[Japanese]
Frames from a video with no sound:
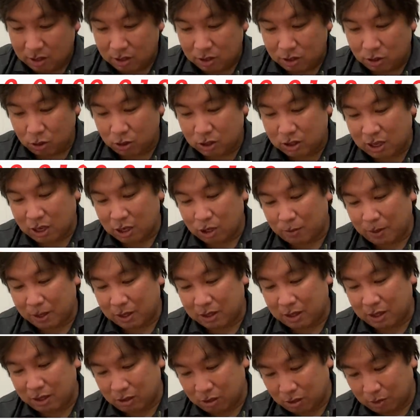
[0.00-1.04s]
吉川の
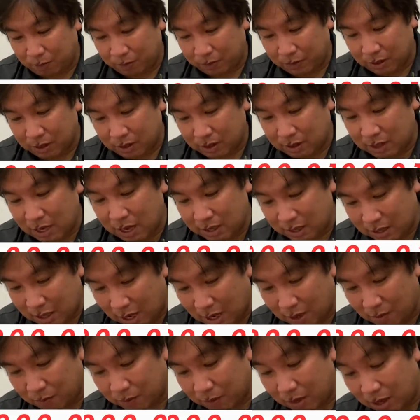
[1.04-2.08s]
バッティング、
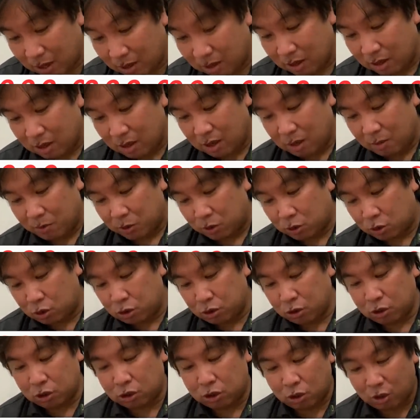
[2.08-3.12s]
センター、ね、
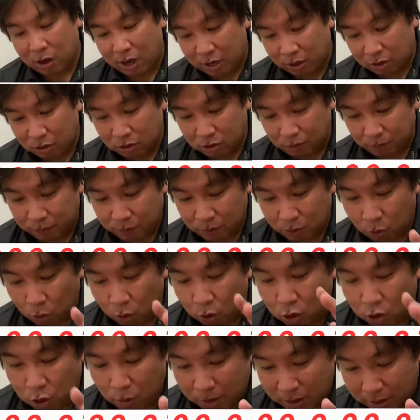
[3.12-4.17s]
ツーストライク、追い
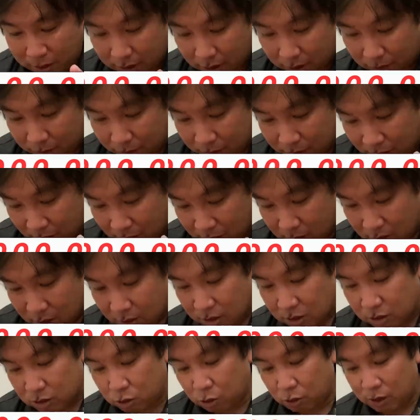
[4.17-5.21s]
込まれて、ね、
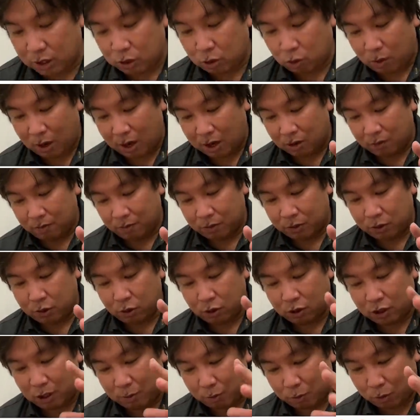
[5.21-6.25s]
ストレートファール、
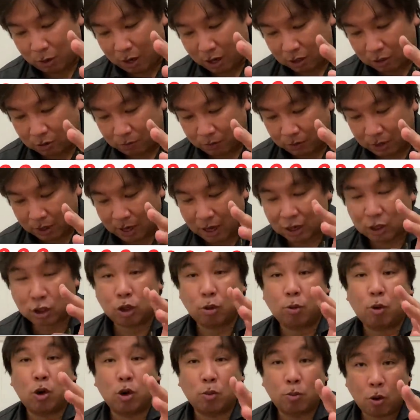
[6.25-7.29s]
ツーシームファール、で、
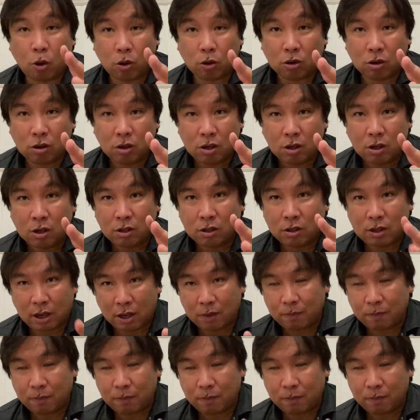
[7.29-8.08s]
カットボールボール。